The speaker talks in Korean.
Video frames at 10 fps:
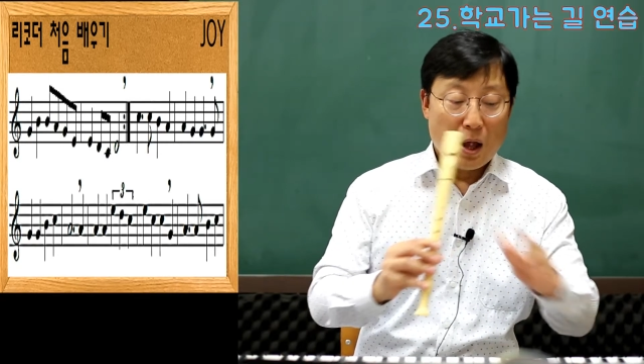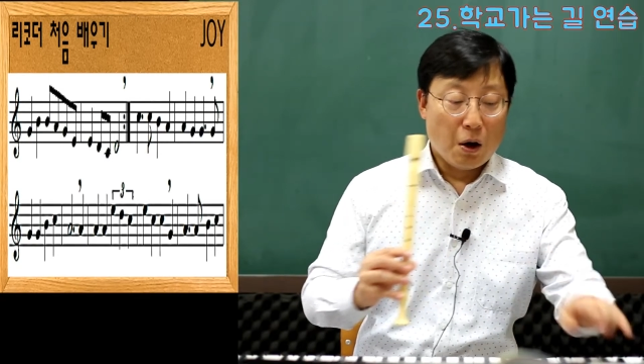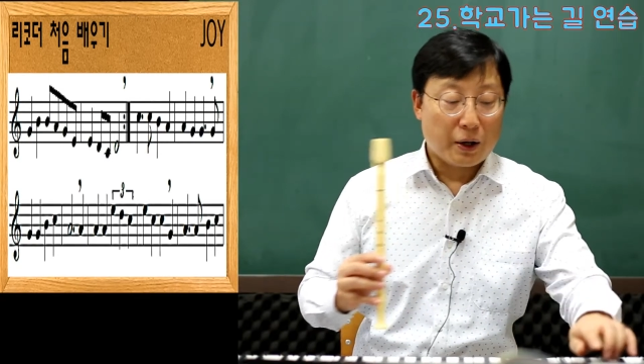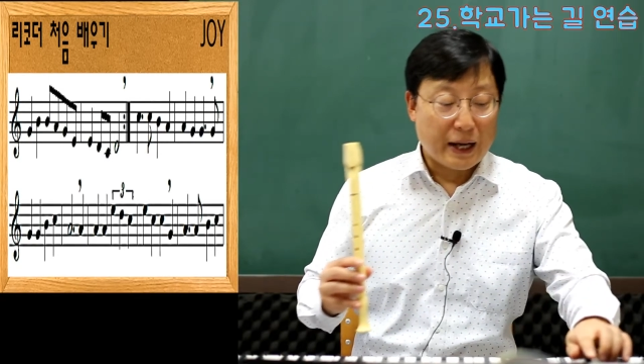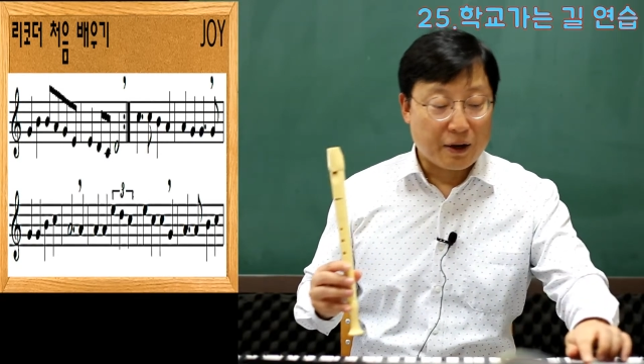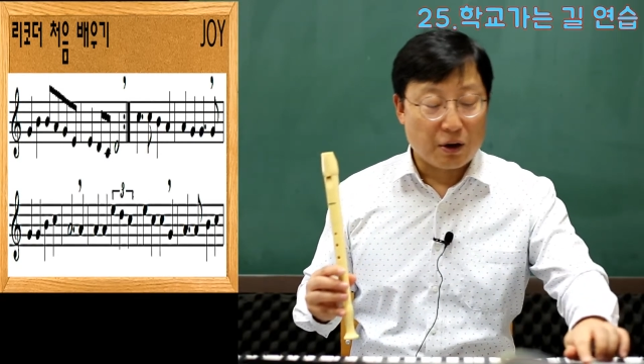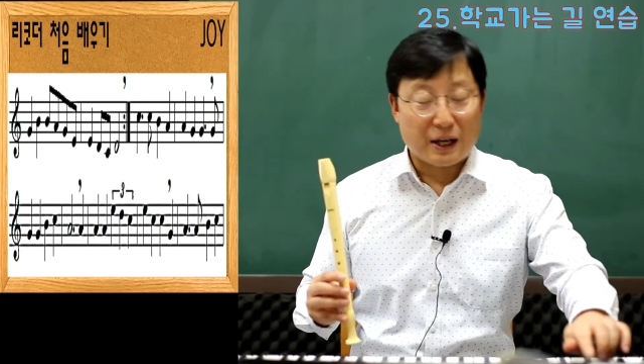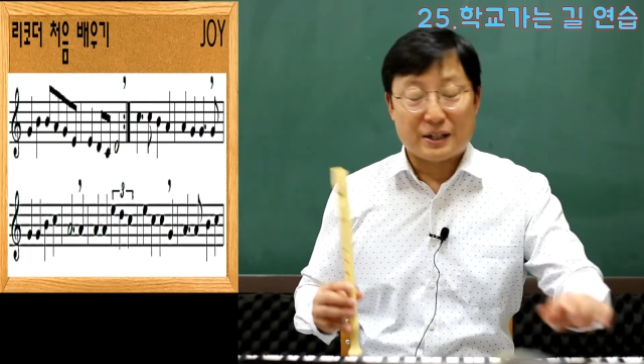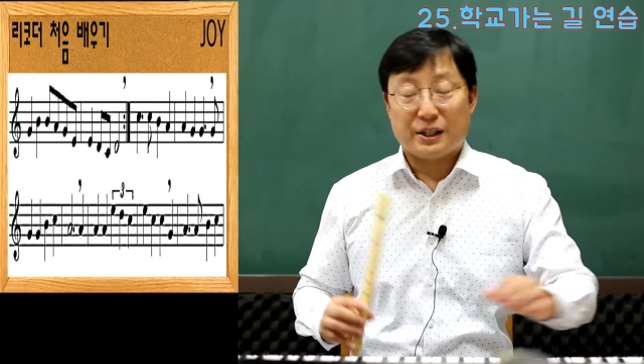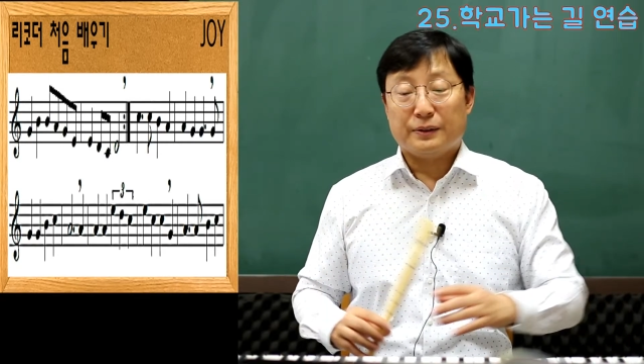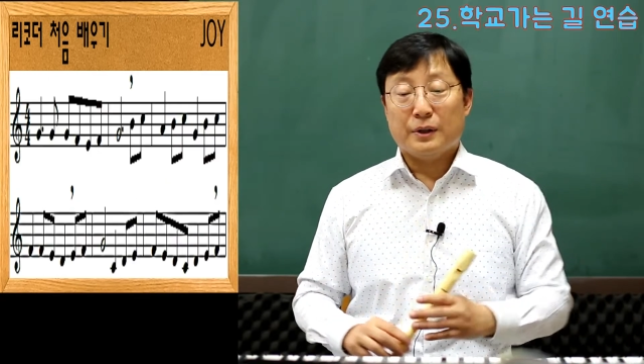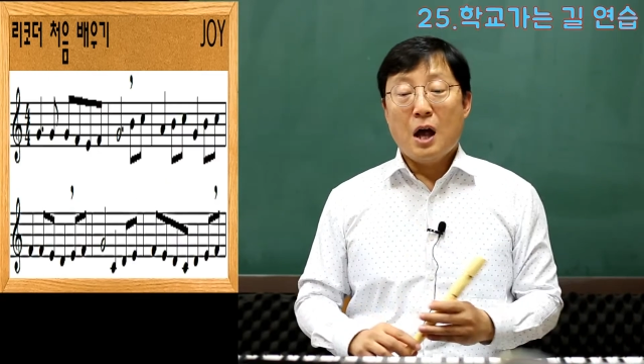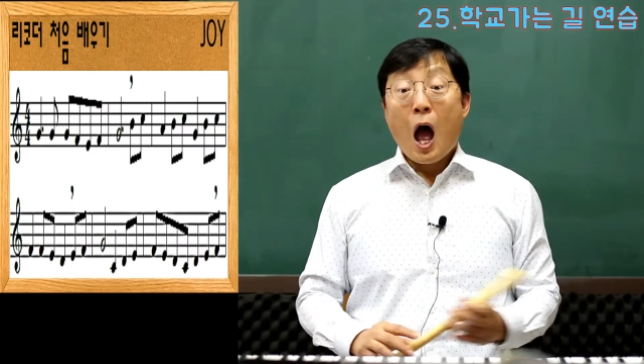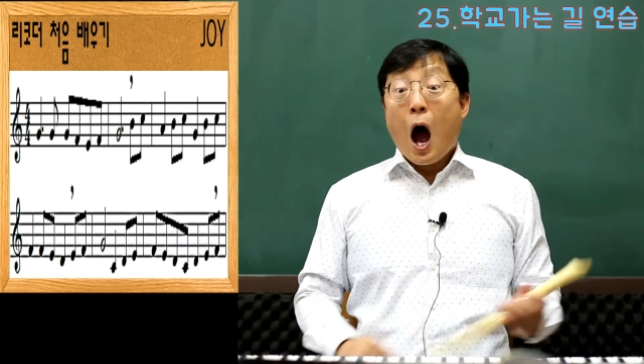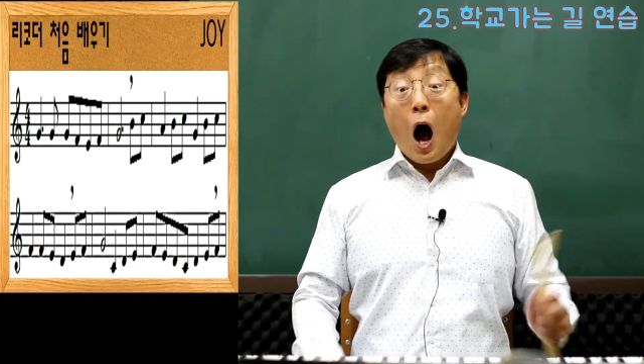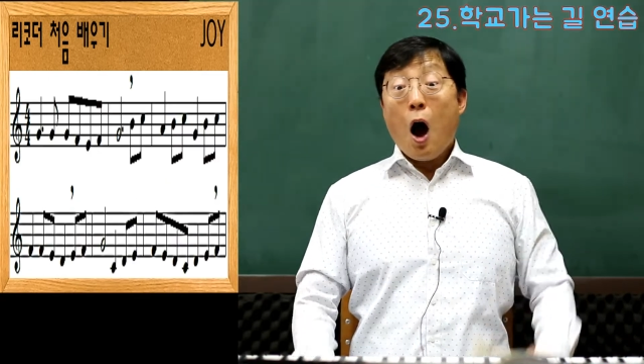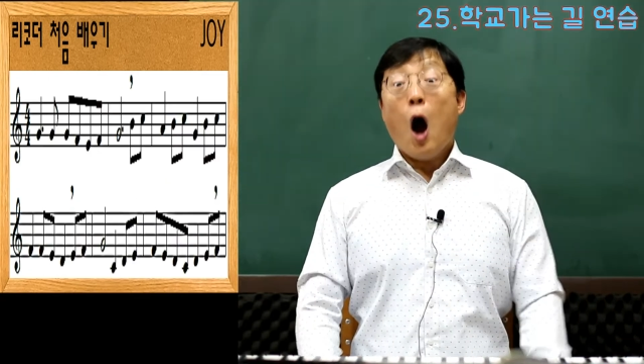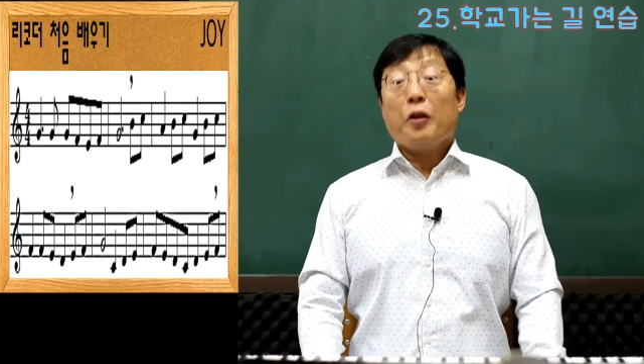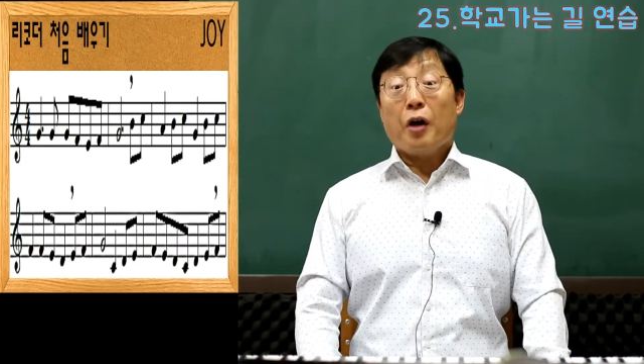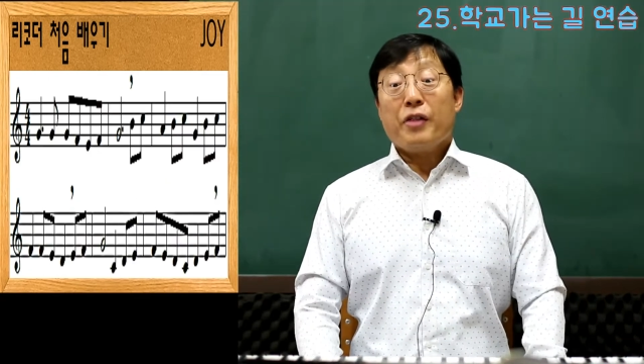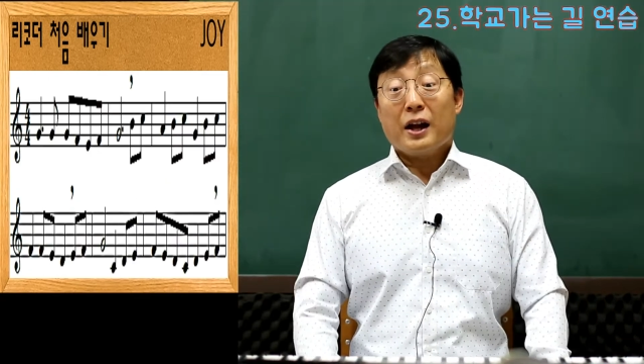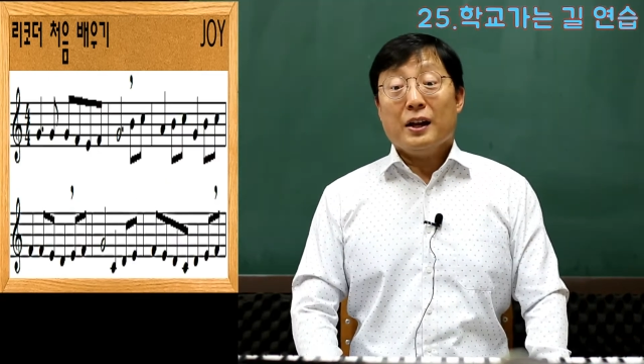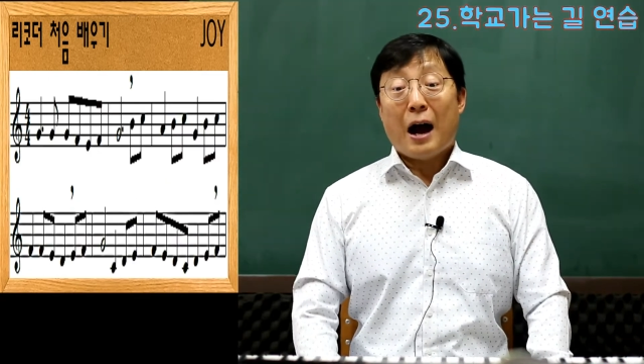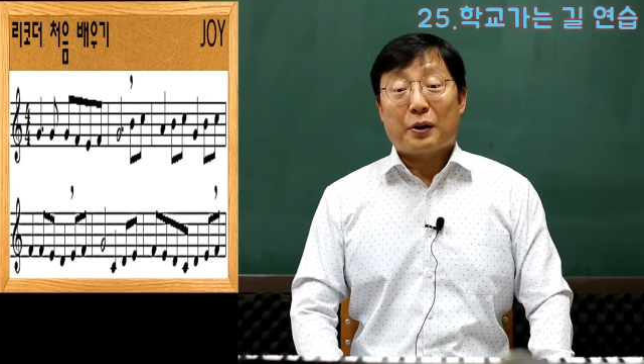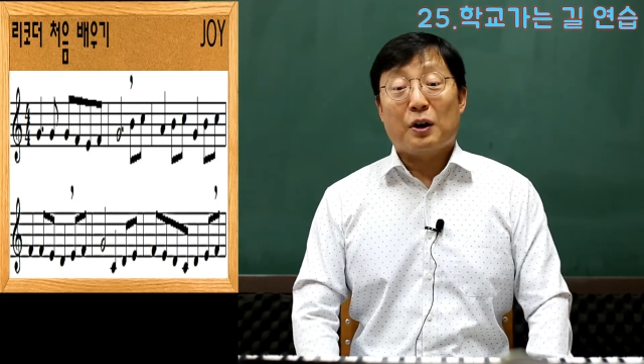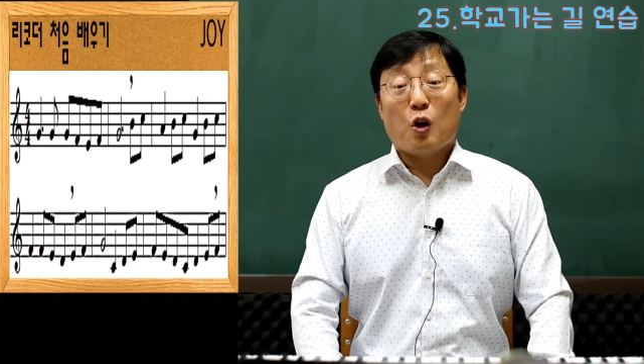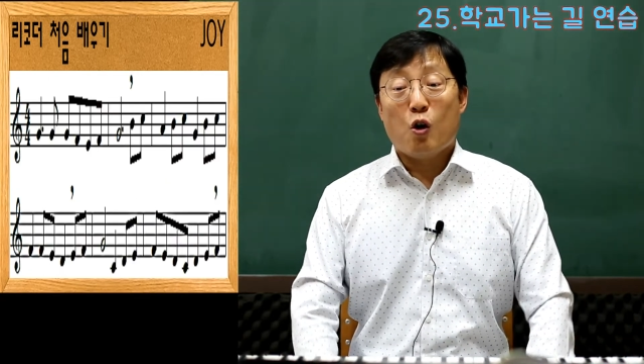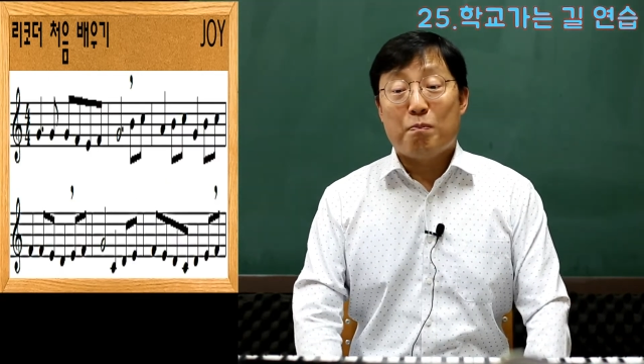오케이, 거기까지. 어, 선생님 학교를 너무